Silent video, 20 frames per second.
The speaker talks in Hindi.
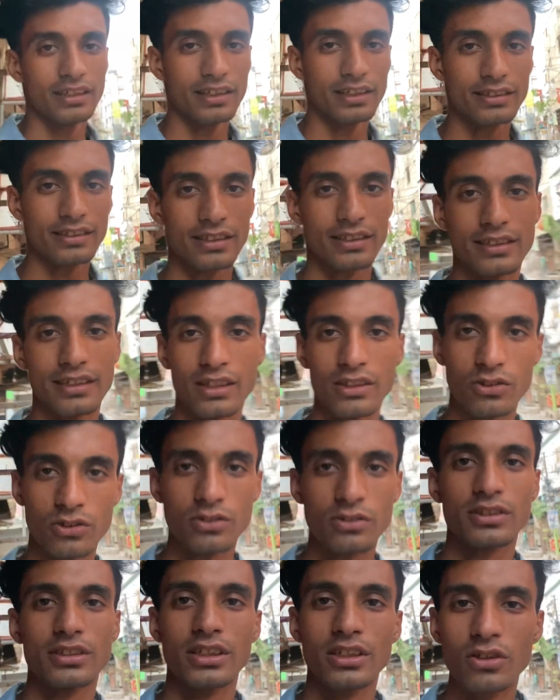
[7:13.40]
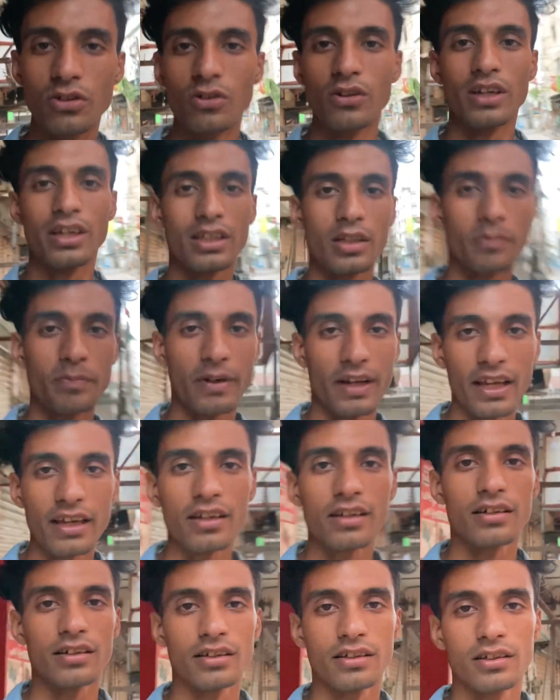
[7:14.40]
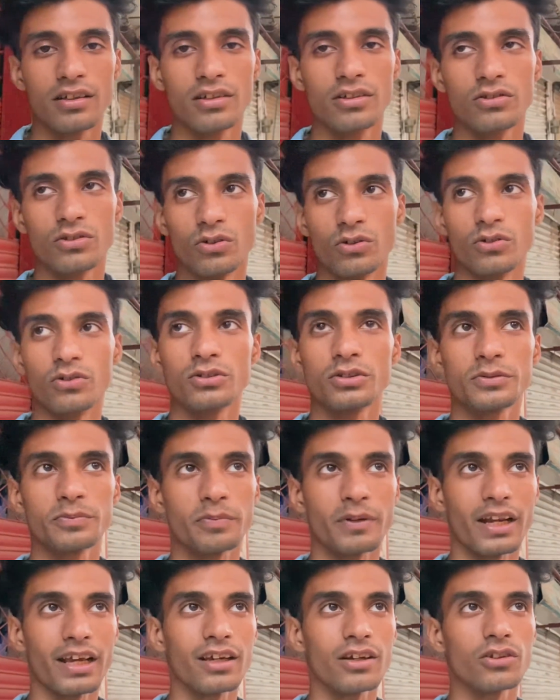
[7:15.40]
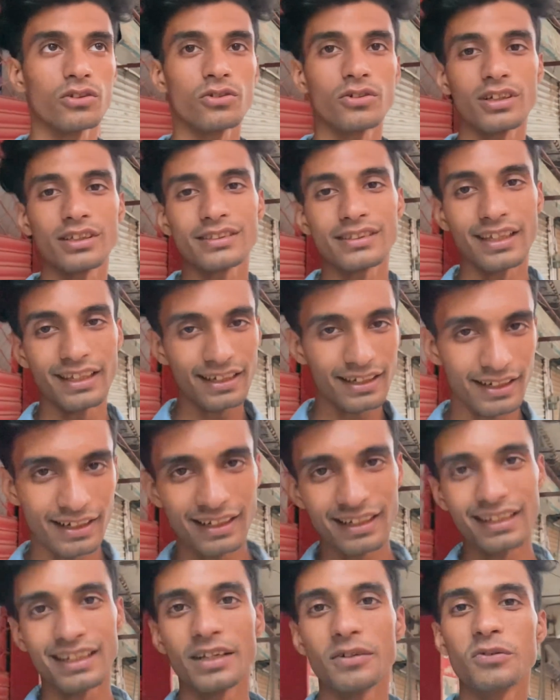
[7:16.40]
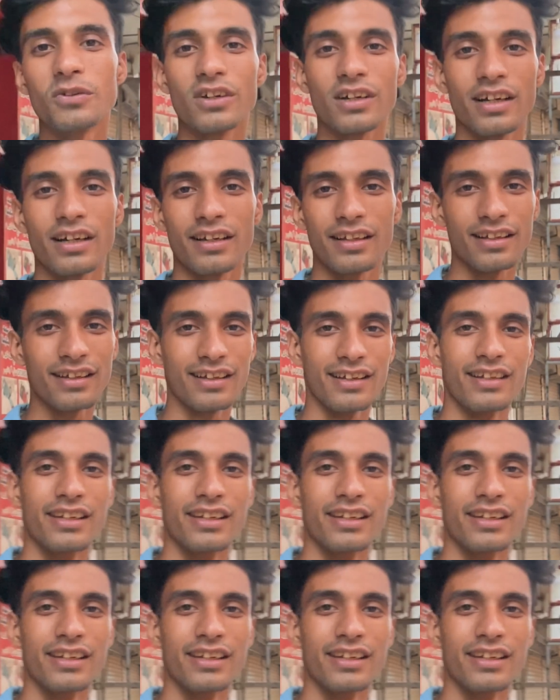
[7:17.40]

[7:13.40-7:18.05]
इसके साथ जो सीन हो गया था प्रैंक तो उस प्रैंक को थोड़ा सही करने के लिए हम लोग आ गए